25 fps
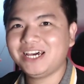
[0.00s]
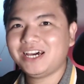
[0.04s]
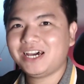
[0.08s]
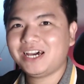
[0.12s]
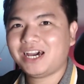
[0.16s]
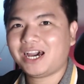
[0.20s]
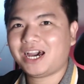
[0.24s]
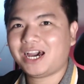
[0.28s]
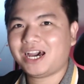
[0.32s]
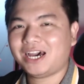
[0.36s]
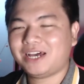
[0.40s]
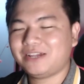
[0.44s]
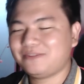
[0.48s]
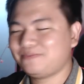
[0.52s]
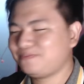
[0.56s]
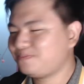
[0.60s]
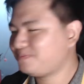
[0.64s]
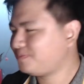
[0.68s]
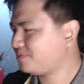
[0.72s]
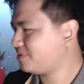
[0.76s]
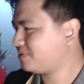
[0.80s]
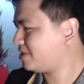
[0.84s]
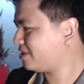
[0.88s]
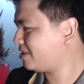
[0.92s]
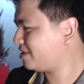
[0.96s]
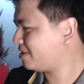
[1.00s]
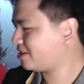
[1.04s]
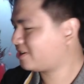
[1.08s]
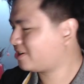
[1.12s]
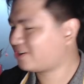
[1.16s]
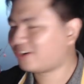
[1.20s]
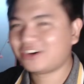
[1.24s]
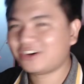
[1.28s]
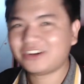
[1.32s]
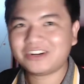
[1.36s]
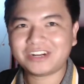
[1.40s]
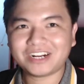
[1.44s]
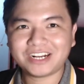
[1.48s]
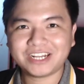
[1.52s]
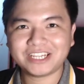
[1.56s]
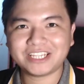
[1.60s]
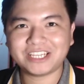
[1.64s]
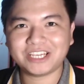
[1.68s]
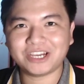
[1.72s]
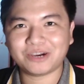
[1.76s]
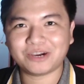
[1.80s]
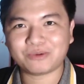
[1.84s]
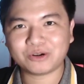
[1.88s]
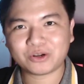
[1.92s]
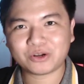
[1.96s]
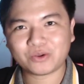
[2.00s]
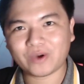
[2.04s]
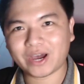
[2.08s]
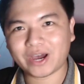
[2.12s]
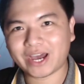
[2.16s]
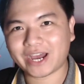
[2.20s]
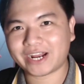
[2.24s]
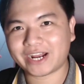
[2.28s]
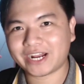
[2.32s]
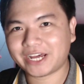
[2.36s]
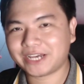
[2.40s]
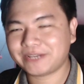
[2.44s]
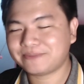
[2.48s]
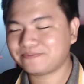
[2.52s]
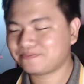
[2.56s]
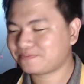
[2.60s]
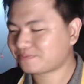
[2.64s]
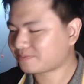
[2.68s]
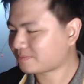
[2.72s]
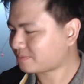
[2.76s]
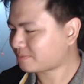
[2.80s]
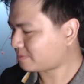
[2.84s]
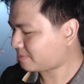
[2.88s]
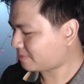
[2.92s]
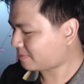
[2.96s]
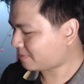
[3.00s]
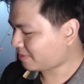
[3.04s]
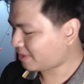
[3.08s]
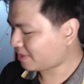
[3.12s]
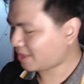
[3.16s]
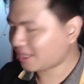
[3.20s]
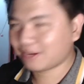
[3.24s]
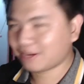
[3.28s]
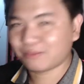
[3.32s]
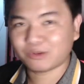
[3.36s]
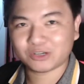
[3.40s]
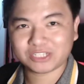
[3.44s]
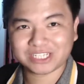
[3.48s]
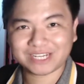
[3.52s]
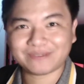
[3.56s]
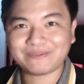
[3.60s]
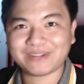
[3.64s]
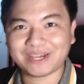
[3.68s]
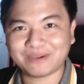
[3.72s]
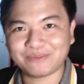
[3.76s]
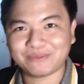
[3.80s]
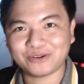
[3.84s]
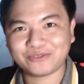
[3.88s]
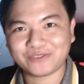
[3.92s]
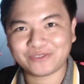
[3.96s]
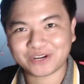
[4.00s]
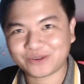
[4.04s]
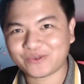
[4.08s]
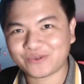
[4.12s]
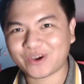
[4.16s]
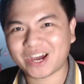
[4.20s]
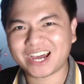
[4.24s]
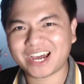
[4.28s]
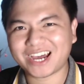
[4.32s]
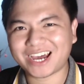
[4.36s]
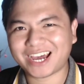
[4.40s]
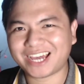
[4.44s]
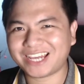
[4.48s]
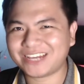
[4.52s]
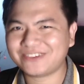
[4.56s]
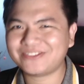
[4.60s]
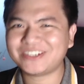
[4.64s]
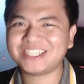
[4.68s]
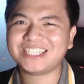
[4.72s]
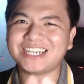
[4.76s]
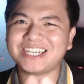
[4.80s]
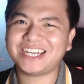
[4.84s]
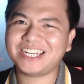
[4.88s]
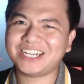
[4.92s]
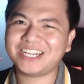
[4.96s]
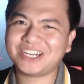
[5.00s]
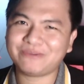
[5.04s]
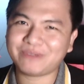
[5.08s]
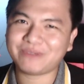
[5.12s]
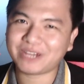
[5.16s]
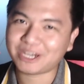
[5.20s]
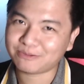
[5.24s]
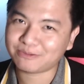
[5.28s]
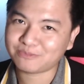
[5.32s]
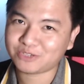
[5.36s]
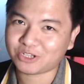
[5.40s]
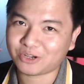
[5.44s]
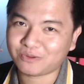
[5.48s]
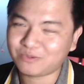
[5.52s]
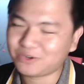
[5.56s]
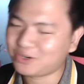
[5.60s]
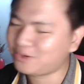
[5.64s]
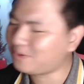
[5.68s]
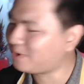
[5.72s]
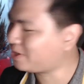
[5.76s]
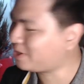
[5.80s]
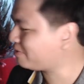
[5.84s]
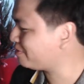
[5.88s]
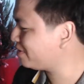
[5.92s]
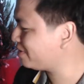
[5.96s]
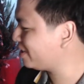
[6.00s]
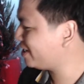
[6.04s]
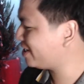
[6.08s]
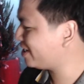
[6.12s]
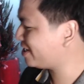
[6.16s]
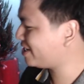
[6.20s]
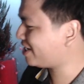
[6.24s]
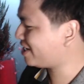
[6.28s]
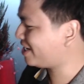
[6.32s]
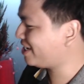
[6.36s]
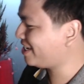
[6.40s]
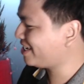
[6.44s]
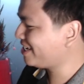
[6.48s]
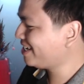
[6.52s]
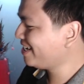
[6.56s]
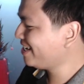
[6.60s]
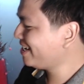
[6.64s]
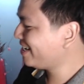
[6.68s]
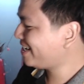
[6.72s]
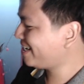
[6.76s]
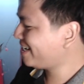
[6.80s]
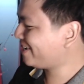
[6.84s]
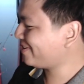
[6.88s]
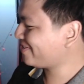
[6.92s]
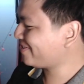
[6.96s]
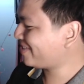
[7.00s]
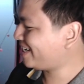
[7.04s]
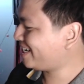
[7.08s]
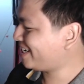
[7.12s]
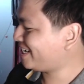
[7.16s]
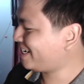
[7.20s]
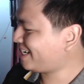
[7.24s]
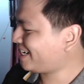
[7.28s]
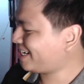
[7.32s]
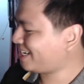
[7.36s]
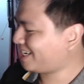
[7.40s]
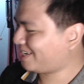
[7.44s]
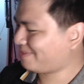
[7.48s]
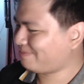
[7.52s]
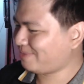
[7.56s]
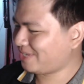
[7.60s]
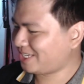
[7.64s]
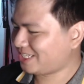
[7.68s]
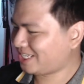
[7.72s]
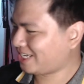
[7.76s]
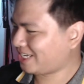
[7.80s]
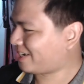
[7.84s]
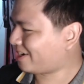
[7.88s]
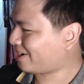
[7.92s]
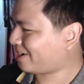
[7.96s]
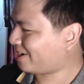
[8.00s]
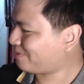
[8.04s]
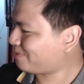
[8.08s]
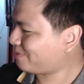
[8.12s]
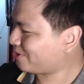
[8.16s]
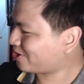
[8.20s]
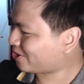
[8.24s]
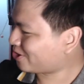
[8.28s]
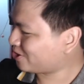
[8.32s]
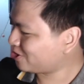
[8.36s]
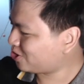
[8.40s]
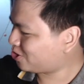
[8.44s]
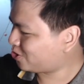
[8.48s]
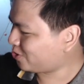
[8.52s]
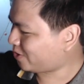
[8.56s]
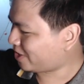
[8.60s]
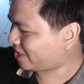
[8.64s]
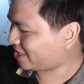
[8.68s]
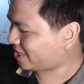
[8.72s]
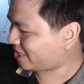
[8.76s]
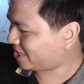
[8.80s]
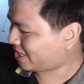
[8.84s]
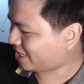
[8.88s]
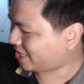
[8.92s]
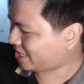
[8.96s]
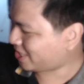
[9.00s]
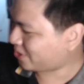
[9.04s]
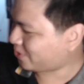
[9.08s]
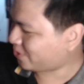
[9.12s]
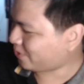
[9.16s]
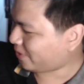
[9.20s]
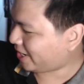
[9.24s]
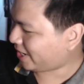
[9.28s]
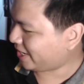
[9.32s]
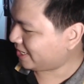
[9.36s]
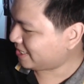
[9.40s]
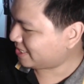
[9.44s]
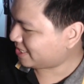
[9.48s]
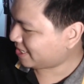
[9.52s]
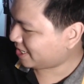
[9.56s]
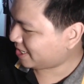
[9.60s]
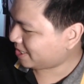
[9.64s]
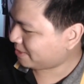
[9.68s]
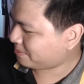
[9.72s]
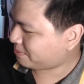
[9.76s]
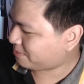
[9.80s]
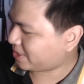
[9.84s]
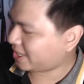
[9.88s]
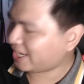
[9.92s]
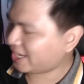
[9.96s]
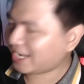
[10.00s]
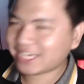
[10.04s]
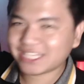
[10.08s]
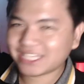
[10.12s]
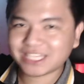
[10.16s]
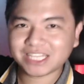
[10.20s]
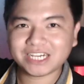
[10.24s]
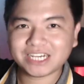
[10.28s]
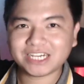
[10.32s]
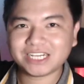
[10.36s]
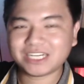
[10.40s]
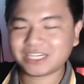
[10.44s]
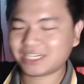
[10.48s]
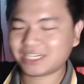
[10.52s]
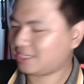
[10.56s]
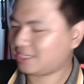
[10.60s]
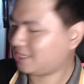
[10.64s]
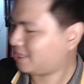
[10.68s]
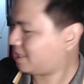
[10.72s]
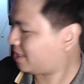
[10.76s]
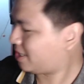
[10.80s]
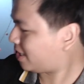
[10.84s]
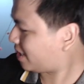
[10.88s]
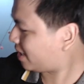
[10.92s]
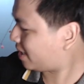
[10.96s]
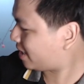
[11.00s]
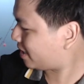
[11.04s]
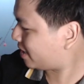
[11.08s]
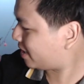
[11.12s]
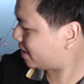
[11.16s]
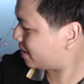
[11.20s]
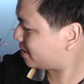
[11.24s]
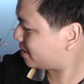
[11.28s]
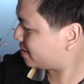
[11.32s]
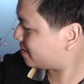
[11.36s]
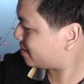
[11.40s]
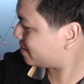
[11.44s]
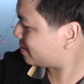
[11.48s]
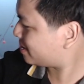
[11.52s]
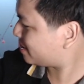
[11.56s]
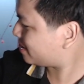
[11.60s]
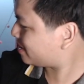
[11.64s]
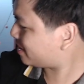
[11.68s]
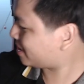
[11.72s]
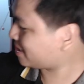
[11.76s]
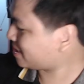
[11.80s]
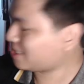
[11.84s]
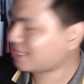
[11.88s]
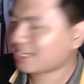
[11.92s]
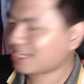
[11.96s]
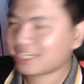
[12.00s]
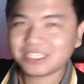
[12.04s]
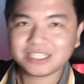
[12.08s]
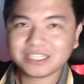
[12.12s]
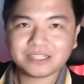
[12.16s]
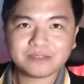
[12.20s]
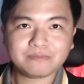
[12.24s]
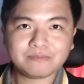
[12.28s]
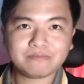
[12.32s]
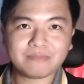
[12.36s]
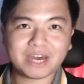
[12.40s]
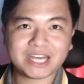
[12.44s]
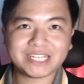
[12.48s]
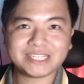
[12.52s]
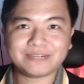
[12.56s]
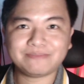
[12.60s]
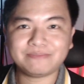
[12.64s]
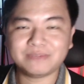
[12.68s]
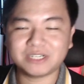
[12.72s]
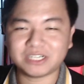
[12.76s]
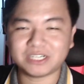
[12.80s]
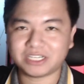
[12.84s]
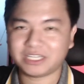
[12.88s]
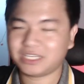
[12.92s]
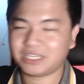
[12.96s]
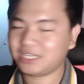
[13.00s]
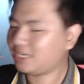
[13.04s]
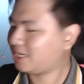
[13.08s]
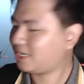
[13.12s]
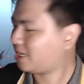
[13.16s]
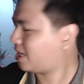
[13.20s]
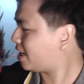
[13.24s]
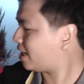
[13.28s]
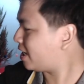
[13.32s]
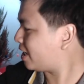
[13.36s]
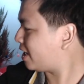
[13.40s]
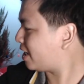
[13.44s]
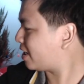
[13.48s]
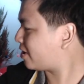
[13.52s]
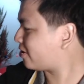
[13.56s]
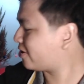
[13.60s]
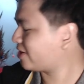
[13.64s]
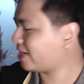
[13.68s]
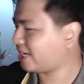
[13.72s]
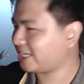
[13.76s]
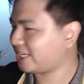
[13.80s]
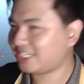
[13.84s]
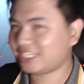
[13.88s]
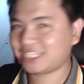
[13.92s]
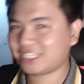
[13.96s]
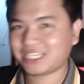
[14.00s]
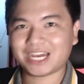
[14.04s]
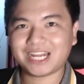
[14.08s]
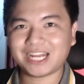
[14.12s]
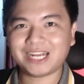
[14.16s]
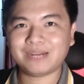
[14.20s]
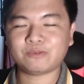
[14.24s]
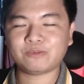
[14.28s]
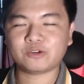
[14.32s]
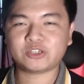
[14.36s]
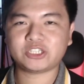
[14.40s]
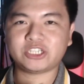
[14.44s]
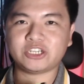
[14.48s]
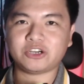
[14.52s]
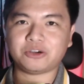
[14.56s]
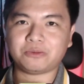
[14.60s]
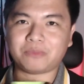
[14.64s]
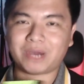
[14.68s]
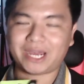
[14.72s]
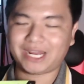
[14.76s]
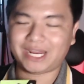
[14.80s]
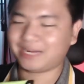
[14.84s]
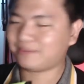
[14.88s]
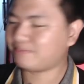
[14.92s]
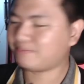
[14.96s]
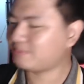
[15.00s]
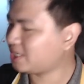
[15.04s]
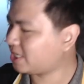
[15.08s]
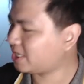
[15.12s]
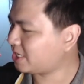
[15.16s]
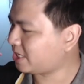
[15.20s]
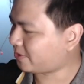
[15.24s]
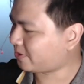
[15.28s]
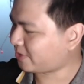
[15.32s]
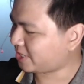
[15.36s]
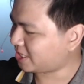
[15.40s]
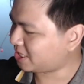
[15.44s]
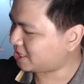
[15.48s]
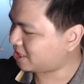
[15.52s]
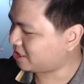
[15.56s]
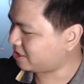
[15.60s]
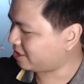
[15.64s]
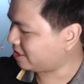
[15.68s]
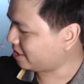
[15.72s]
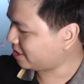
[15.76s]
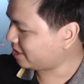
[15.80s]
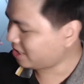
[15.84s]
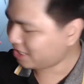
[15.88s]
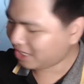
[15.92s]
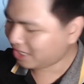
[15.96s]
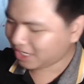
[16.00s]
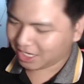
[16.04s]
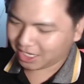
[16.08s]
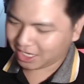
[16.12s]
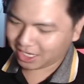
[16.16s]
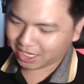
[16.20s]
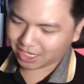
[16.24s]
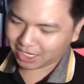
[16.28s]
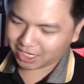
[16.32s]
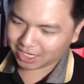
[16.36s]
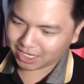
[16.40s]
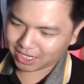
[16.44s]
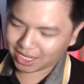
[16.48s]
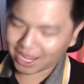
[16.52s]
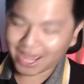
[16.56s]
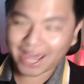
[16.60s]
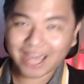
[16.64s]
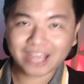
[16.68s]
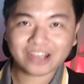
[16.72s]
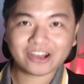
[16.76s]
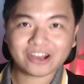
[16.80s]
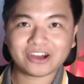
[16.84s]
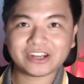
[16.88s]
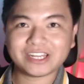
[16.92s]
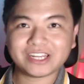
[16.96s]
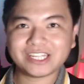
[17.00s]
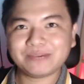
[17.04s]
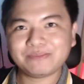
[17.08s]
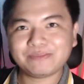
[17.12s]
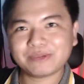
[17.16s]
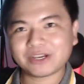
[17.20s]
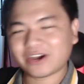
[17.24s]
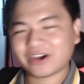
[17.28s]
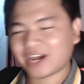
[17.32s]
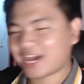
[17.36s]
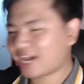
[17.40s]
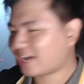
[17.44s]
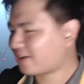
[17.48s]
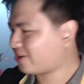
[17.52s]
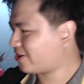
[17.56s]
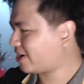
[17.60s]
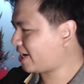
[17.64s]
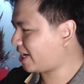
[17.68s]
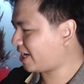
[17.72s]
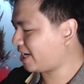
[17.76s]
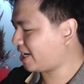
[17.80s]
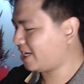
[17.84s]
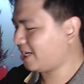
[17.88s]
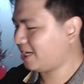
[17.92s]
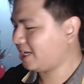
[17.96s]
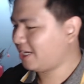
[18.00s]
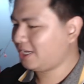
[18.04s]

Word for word: Uh, Có rất là nhiều món quà ở đây, một trăm lẻ một phần quà. Anh em cứ chơi đi, không lẽ không trúng đúng không? Rồi, đầu tiên đó là mình sẽ có một con chuột uh, của Acer Predator uh, Cestus ba trăm mười. uh, Con này trị giá là một triệu bảy trăm năm mươi ở ngoài thị trường. uh, Hai con nhé, mình có hai con này.